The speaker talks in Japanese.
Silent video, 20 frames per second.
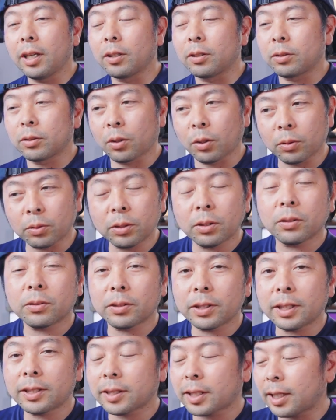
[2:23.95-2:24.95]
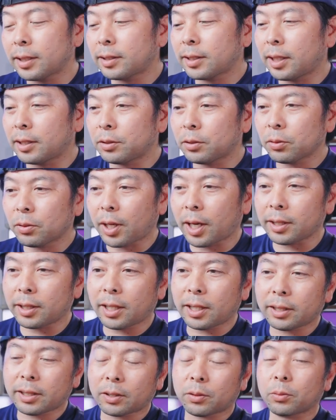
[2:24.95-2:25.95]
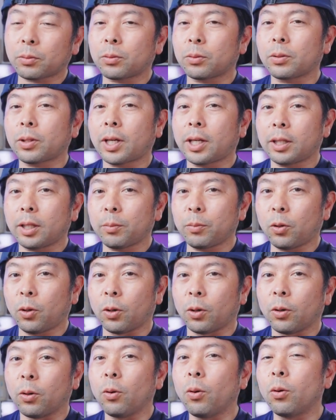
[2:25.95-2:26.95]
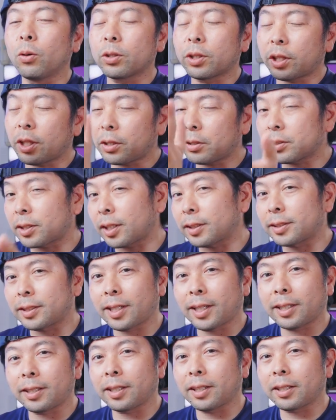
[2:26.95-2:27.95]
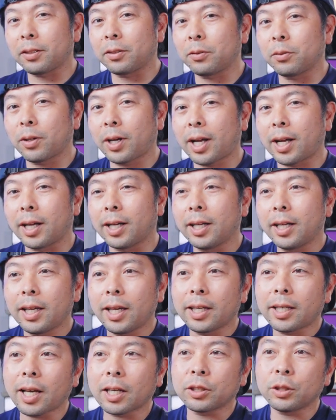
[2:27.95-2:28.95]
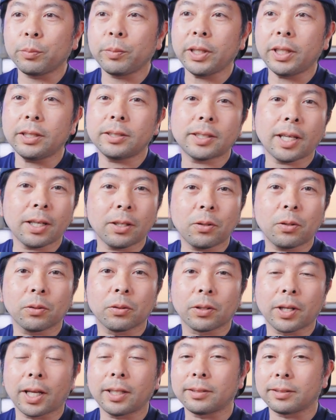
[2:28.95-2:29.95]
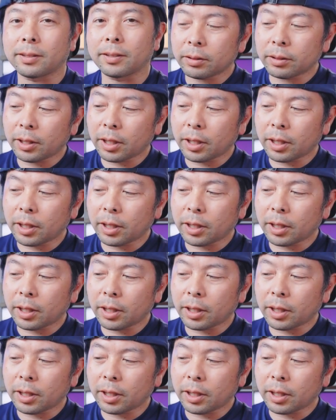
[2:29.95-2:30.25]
え極力ね、近づかい、ちょっと離れたところからでも、大きく撮影ができるのが、100mm 前後のレンズ。